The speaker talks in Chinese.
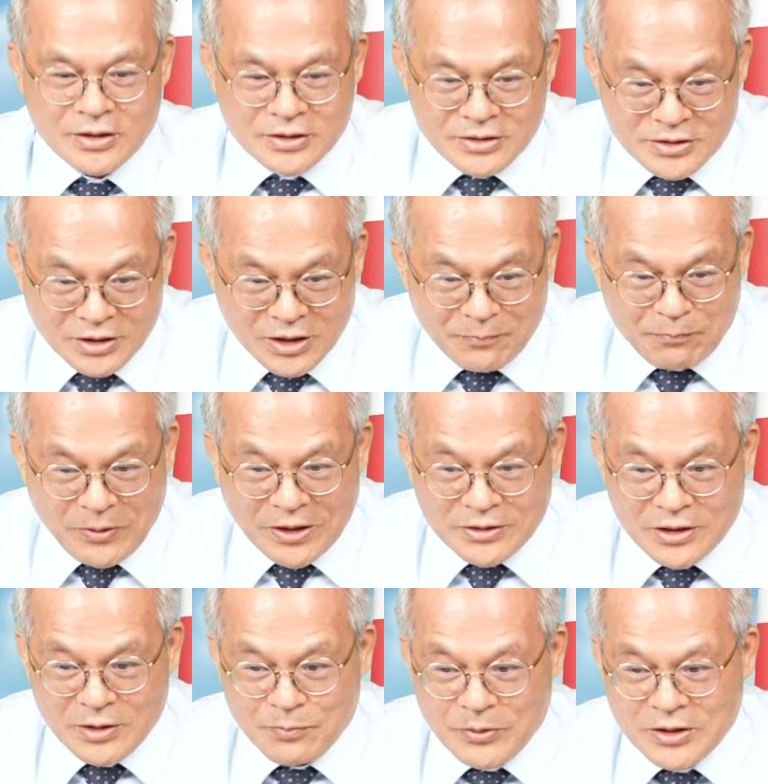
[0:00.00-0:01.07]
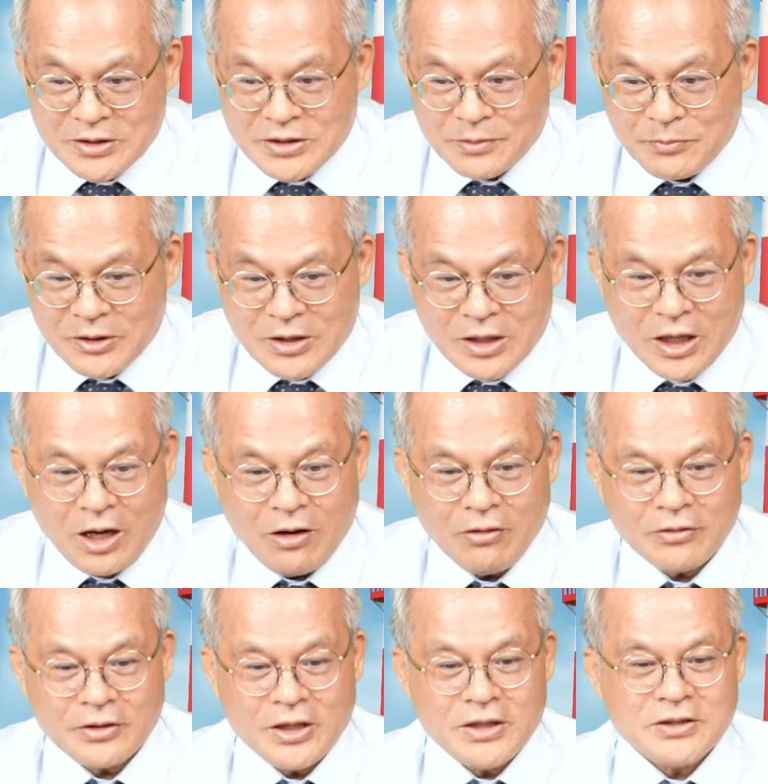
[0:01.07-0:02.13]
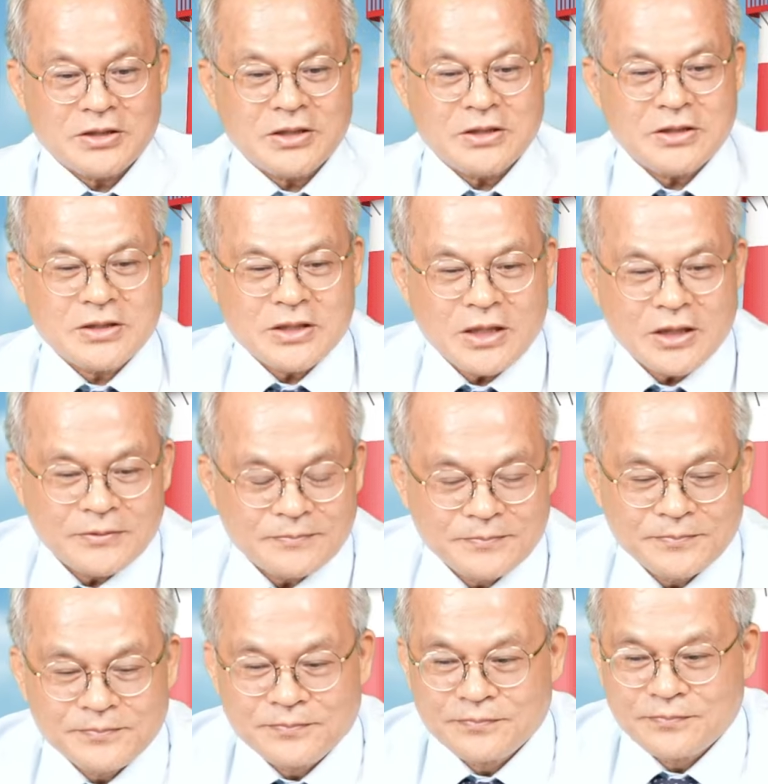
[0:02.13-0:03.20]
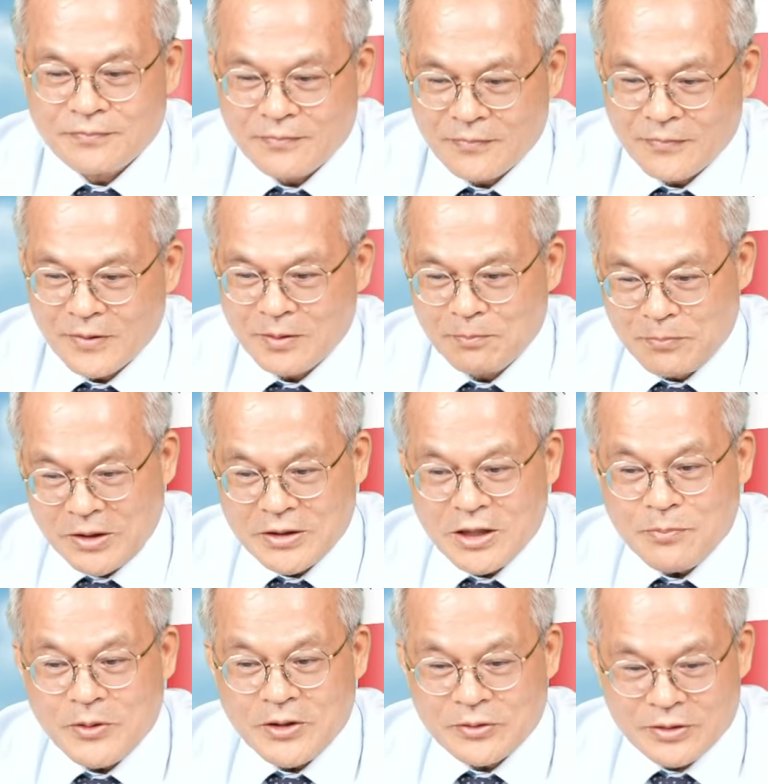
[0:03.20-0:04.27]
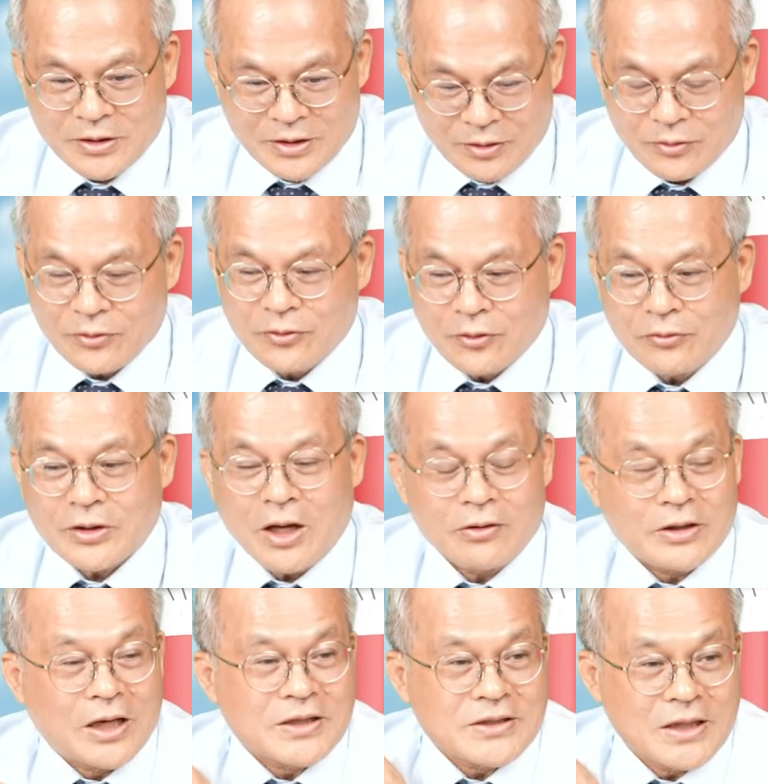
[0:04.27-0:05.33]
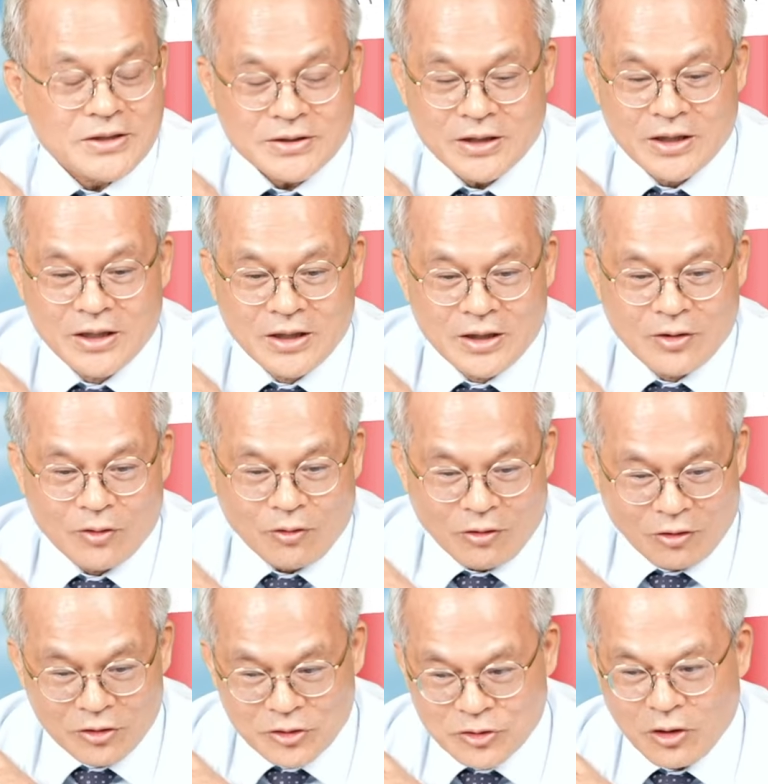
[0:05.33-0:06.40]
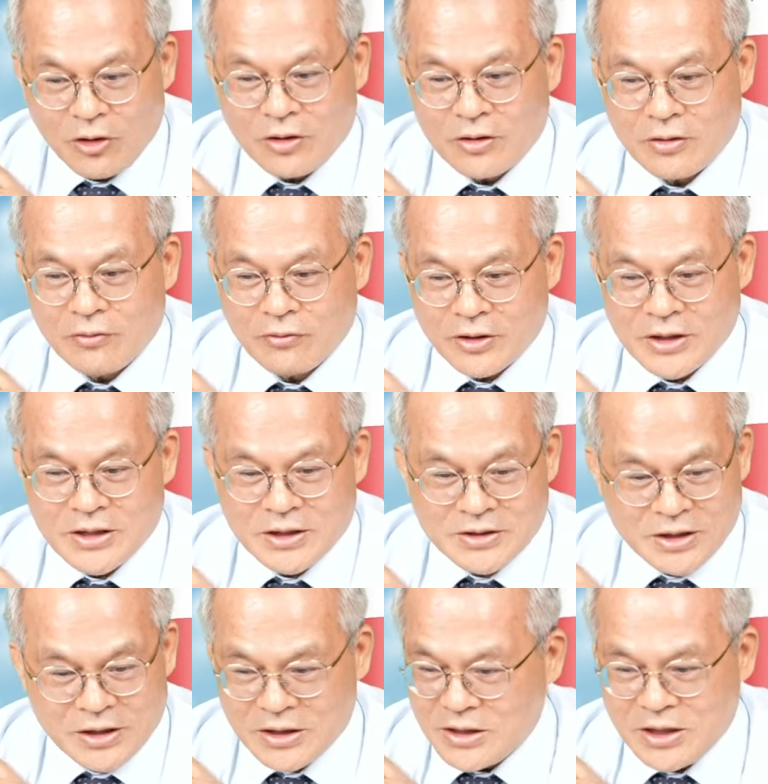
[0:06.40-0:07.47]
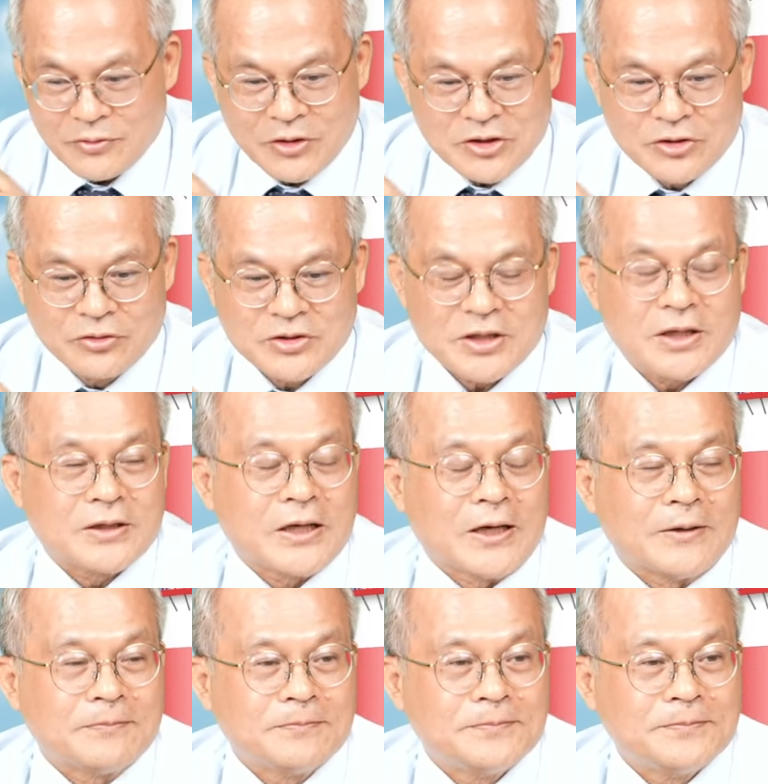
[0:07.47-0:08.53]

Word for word: 这个本利比这么高，连智胜。本利比都到达三十，红硕，我跟你讲，这个一定会修正的，